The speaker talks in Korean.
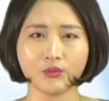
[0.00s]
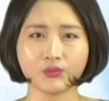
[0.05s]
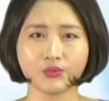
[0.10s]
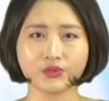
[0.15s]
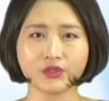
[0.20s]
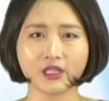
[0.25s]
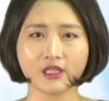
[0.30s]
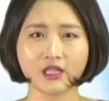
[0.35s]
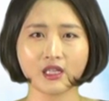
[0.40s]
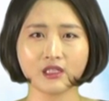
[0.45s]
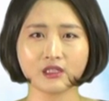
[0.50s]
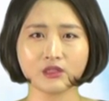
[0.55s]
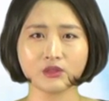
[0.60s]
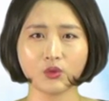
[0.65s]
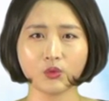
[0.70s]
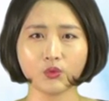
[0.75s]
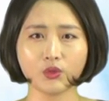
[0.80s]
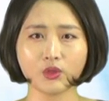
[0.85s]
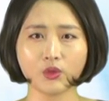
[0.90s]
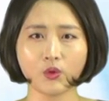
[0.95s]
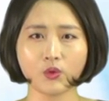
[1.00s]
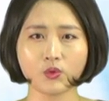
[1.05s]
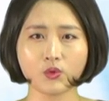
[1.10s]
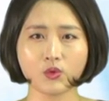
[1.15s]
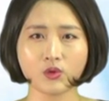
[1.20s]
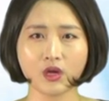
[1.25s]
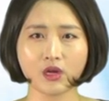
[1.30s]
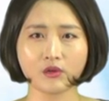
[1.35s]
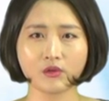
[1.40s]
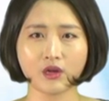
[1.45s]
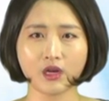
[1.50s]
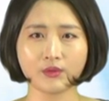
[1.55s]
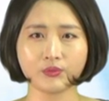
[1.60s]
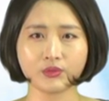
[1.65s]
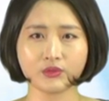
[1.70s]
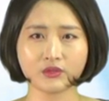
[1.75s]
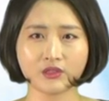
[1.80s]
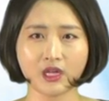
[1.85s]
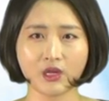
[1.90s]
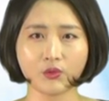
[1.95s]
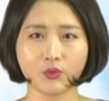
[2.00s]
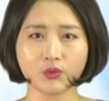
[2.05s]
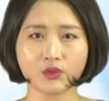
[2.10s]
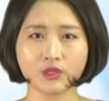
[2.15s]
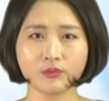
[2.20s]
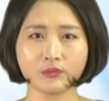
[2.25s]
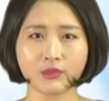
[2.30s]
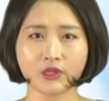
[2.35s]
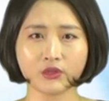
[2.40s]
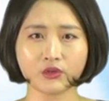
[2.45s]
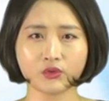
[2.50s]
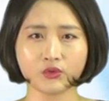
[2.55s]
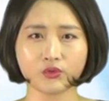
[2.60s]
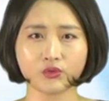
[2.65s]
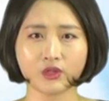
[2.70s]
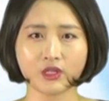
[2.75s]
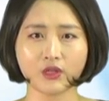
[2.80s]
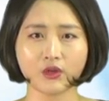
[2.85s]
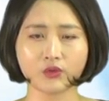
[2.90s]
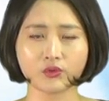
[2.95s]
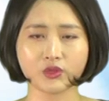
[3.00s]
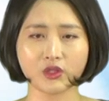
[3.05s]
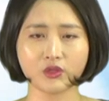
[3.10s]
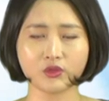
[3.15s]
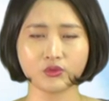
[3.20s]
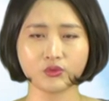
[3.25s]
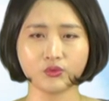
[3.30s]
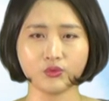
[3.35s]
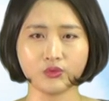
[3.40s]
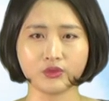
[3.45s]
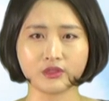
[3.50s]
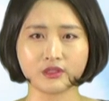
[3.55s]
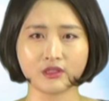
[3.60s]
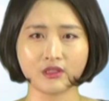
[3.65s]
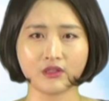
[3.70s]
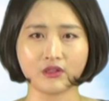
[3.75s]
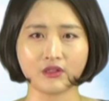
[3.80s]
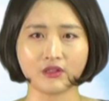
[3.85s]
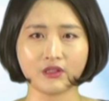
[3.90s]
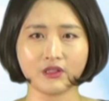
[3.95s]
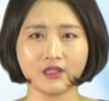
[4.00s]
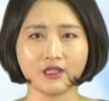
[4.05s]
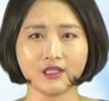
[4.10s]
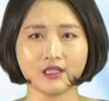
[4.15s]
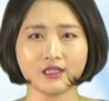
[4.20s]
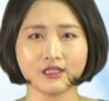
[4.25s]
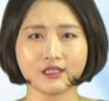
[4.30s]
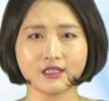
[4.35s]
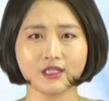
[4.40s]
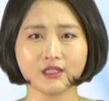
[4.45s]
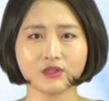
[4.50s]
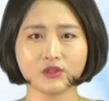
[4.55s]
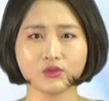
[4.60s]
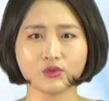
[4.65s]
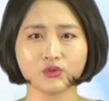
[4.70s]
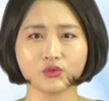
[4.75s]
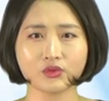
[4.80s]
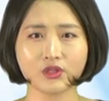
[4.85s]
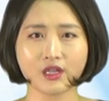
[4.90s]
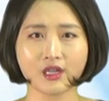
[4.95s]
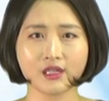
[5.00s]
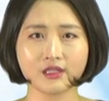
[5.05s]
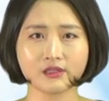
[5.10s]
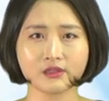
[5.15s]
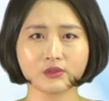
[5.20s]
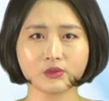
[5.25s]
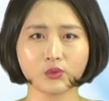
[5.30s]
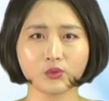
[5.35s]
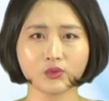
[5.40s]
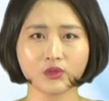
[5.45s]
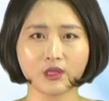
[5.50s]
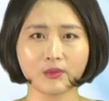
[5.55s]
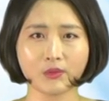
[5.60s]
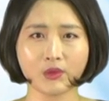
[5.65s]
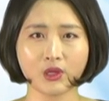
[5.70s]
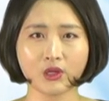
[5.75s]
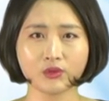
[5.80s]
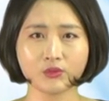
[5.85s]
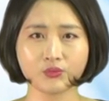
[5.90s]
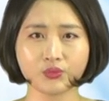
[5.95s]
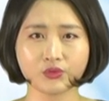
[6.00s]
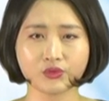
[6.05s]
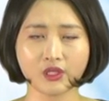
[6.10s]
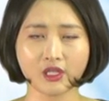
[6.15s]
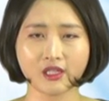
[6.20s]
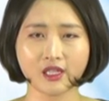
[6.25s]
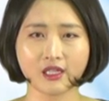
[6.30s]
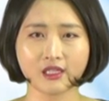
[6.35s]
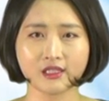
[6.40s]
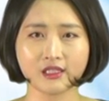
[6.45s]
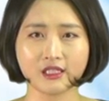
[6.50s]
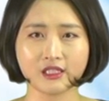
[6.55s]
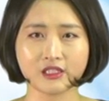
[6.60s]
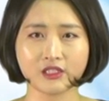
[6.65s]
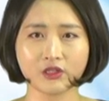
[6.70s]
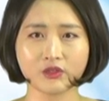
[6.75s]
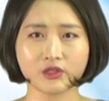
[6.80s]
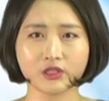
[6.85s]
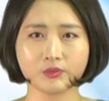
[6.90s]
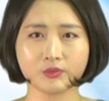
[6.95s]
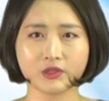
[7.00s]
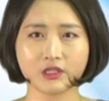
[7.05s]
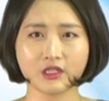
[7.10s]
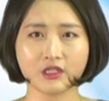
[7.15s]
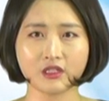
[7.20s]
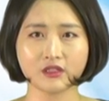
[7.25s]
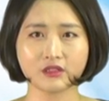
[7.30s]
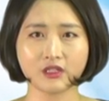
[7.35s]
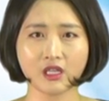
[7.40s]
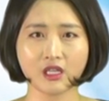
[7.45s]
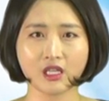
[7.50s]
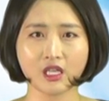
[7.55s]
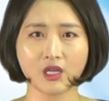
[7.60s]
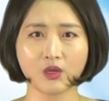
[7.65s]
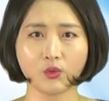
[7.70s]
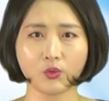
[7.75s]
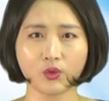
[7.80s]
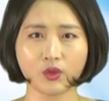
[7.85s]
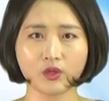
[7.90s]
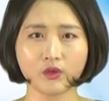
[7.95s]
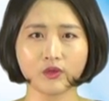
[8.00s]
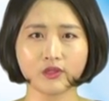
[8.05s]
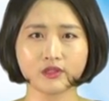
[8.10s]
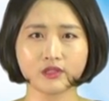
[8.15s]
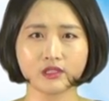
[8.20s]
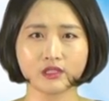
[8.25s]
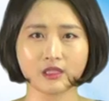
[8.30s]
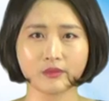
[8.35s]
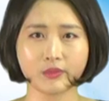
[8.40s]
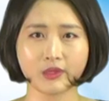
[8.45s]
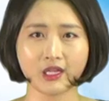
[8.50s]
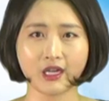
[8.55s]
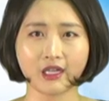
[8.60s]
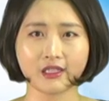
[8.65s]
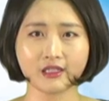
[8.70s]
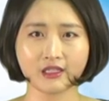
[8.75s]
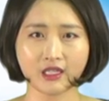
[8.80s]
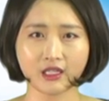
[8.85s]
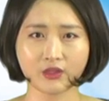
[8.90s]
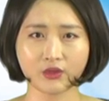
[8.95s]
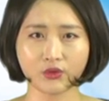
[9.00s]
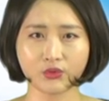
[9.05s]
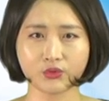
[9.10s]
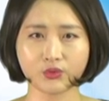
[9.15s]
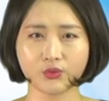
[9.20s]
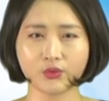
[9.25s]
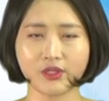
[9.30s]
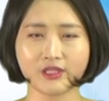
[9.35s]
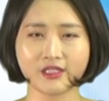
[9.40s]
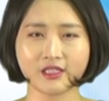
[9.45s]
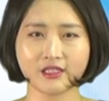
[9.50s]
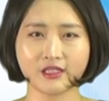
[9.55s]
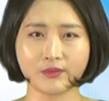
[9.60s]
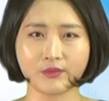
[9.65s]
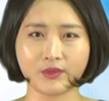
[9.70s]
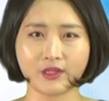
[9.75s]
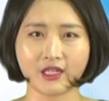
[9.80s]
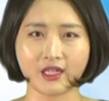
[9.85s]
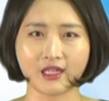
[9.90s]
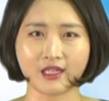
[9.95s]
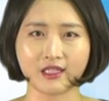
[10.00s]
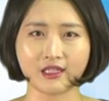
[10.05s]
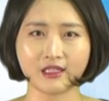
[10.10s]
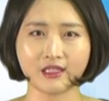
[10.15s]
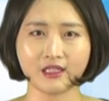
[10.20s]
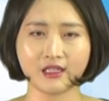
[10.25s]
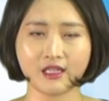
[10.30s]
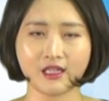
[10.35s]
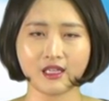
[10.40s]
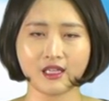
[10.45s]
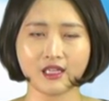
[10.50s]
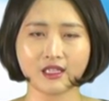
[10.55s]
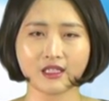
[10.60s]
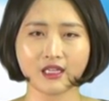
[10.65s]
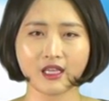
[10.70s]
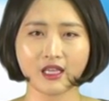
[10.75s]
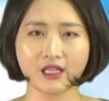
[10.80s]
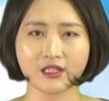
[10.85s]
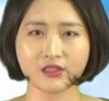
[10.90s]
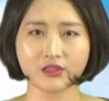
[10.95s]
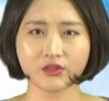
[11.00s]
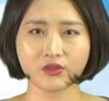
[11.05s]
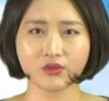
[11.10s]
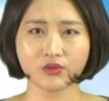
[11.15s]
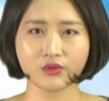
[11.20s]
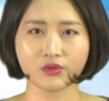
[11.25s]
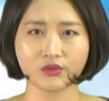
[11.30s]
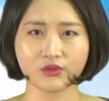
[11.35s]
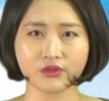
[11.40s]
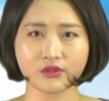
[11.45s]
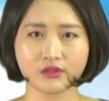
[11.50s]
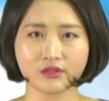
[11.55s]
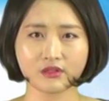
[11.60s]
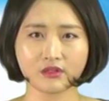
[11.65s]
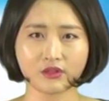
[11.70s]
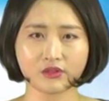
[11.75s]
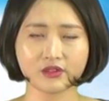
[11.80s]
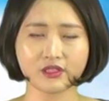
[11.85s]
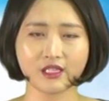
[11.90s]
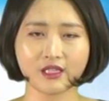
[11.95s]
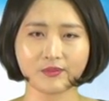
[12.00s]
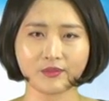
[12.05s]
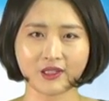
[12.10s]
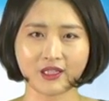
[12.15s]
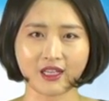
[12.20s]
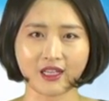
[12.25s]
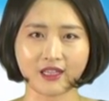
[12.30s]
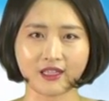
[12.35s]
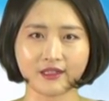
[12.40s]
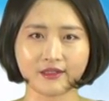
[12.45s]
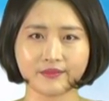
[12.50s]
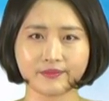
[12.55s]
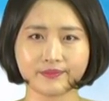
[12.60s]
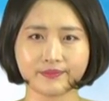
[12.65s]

부산항은 5위 홍콩항과 불과 50만 TU의 격차를 두고 있어 이 같은 추세가 지속되면 부산항은 2017년 세계 5위권 진입이 가능할 것으로 예상됩니다. 케이스 뉴스 정재입니다.